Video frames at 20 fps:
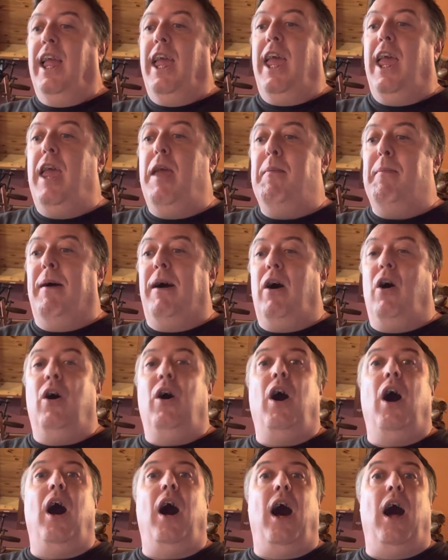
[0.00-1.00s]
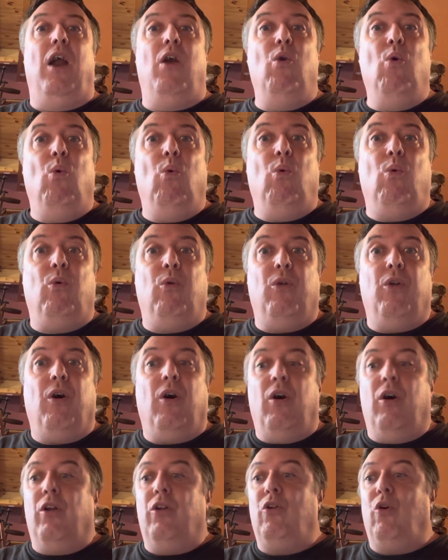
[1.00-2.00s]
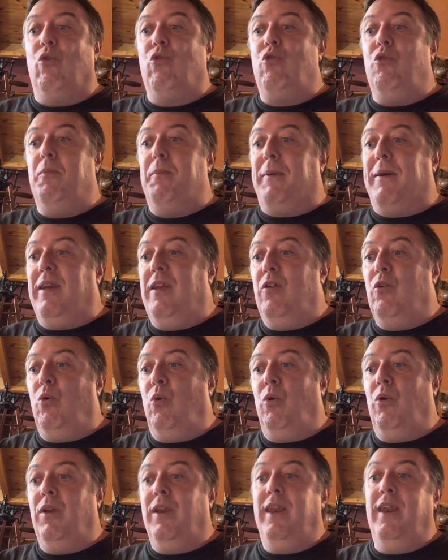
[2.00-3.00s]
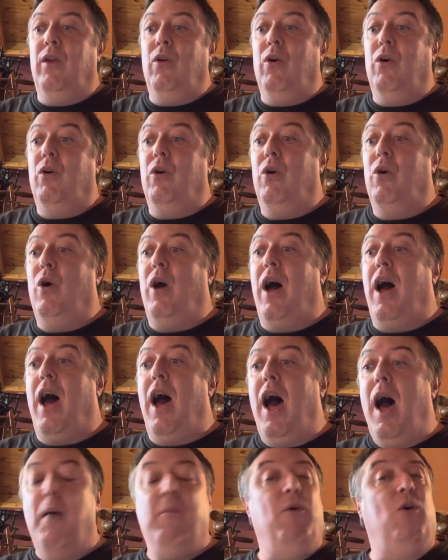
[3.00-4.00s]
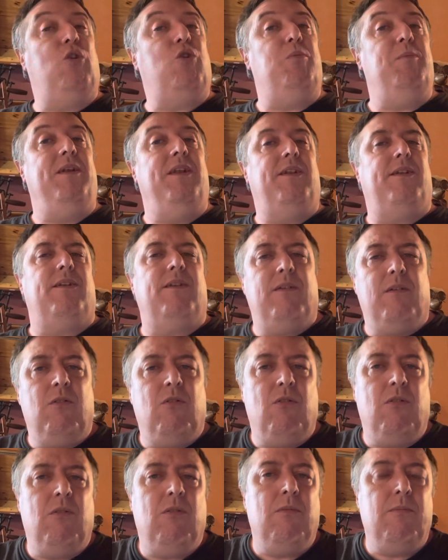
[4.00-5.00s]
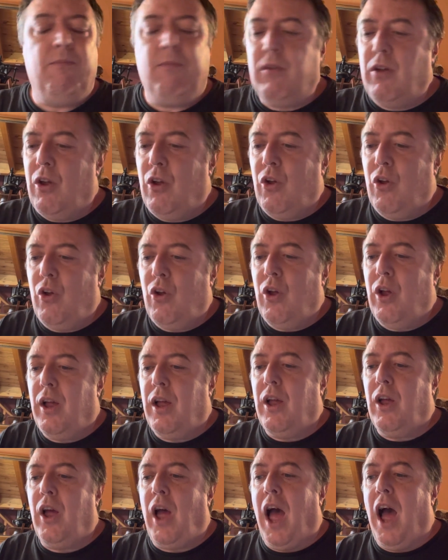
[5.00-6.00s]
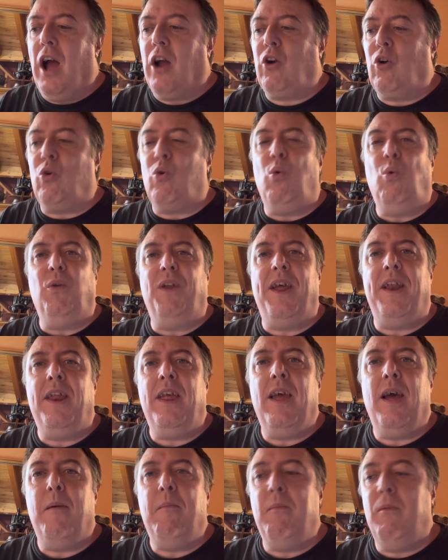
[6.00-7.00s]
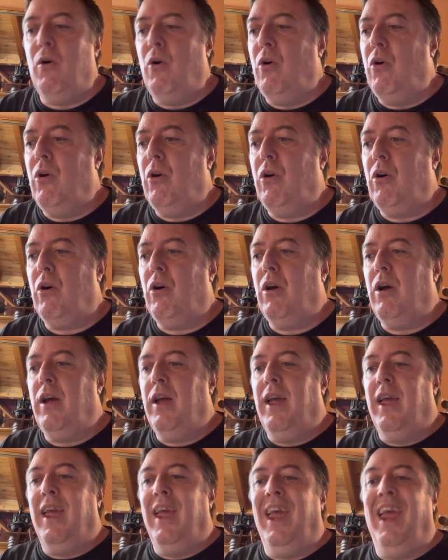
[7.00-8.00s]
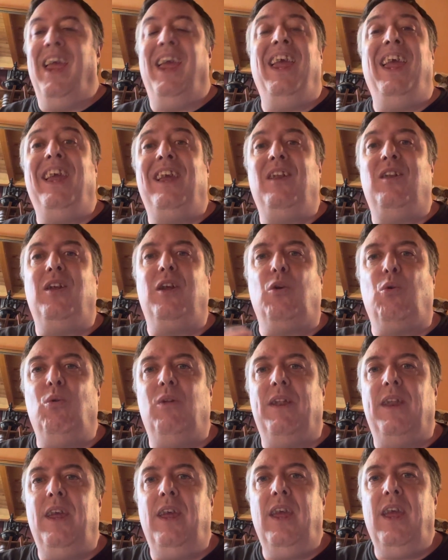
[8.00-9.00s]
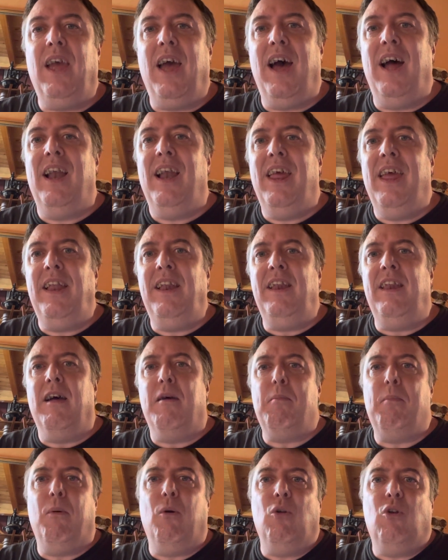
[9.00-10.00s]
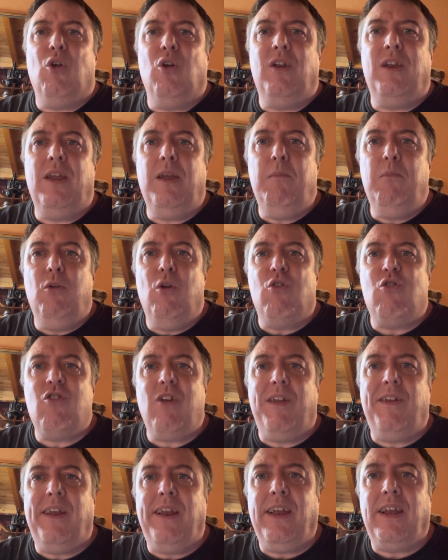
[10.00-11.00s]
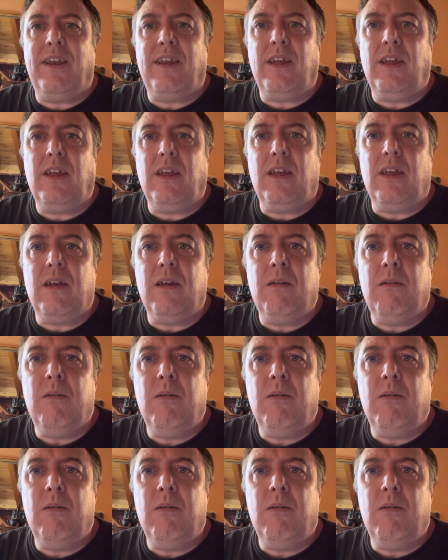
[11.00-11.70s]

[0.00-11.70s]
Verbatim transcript: Eh ben, à Londres, dans une prison de Hammersmith, un condamné à mort est exécuté à l'aide d'un prototype de chaise électrique.